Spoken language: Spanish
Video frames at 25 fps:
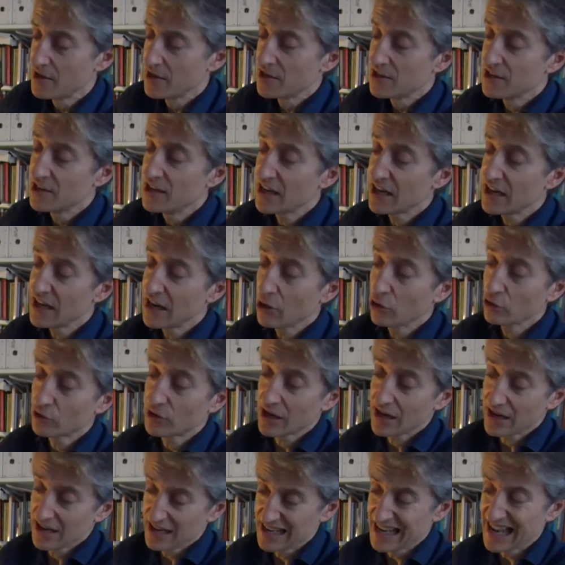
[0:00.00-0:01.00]
y en la
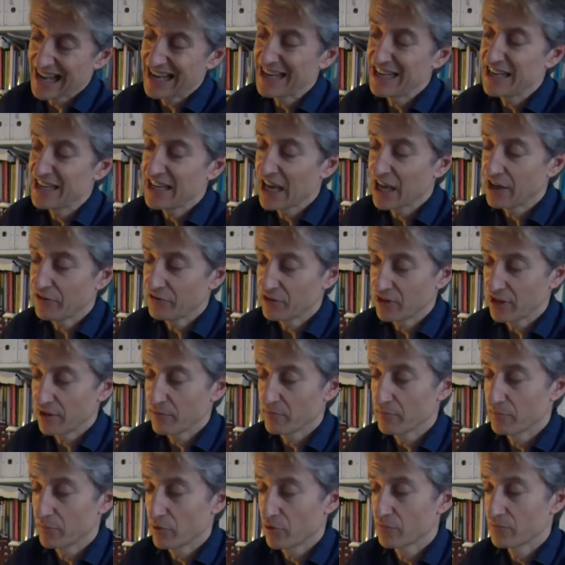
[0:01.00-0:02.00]
otra la línea de
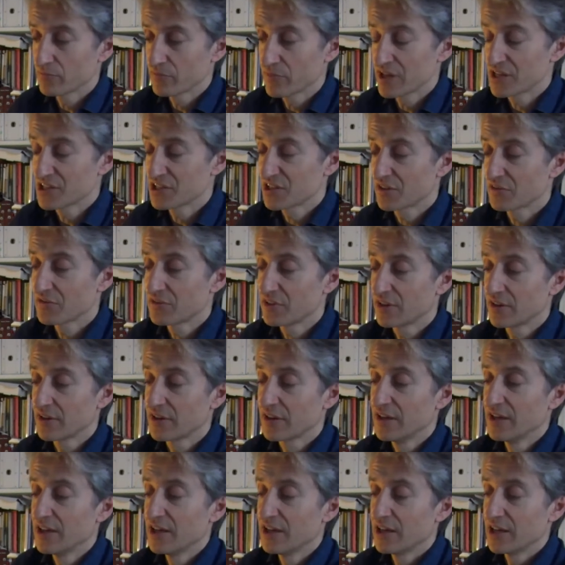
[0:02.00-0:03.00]
tiempo. Es decir,
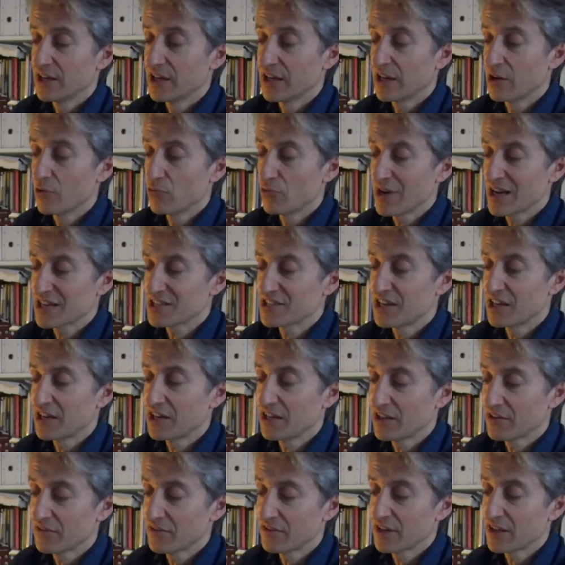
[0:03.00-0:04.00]
eh, una
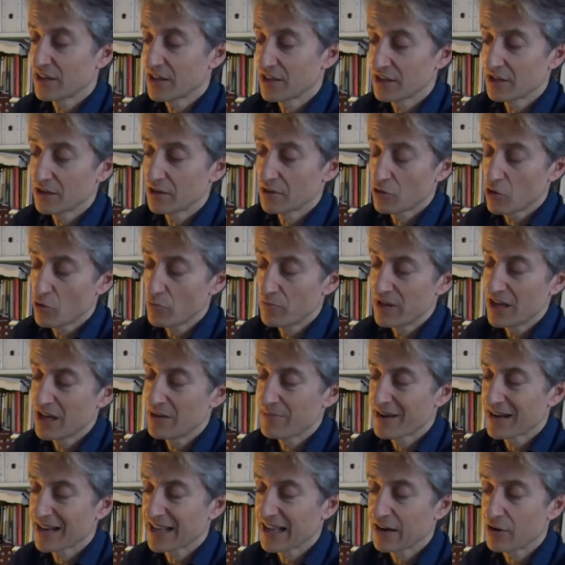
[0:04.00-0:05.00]
serie de, conviene
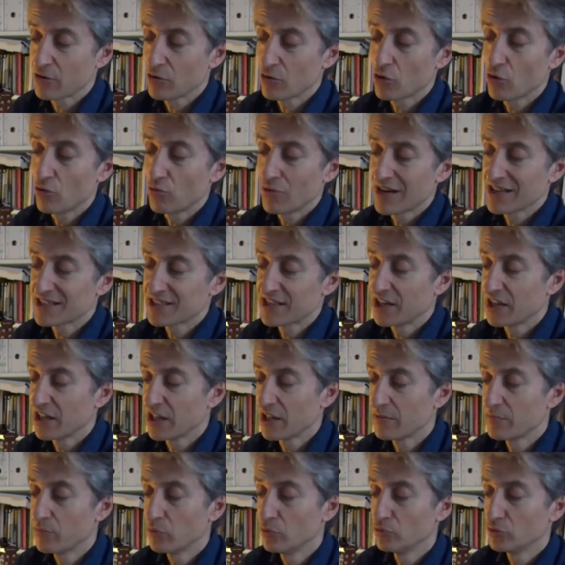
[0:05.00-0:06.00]
marcarlo con una serie
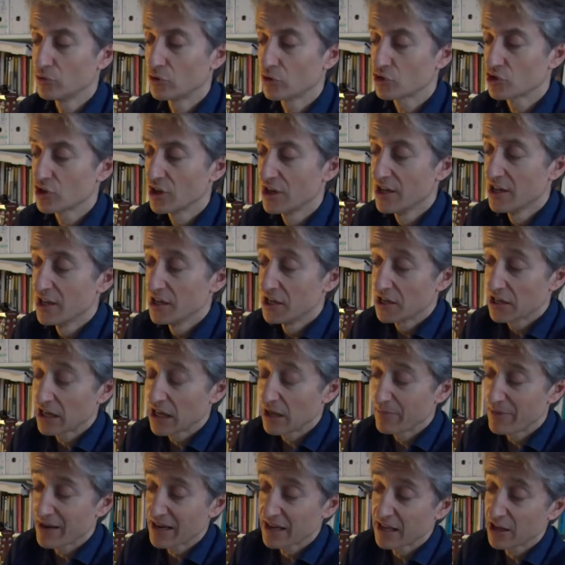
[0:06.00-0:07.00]
de puntos
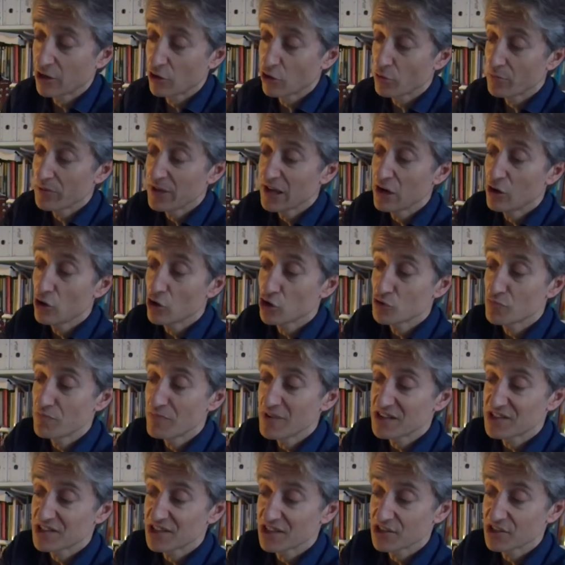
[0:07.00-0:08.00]
que marquen o bien los
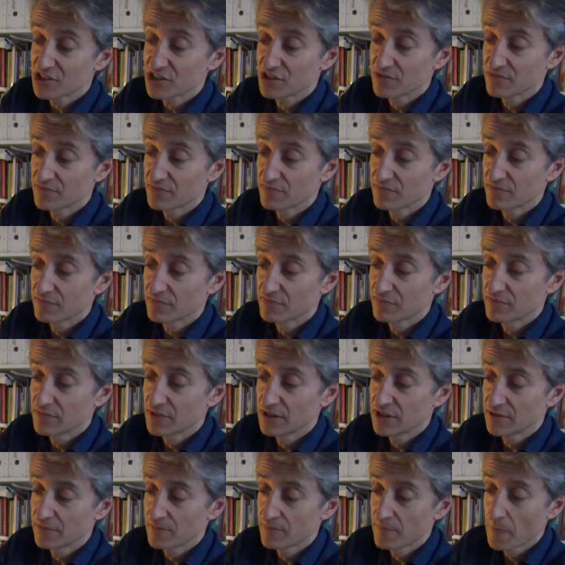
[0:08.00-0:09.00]
meses,
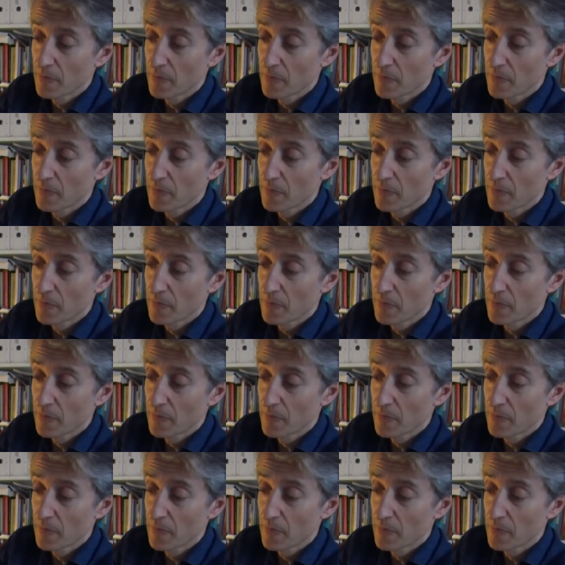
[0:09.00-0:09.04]
¿eh?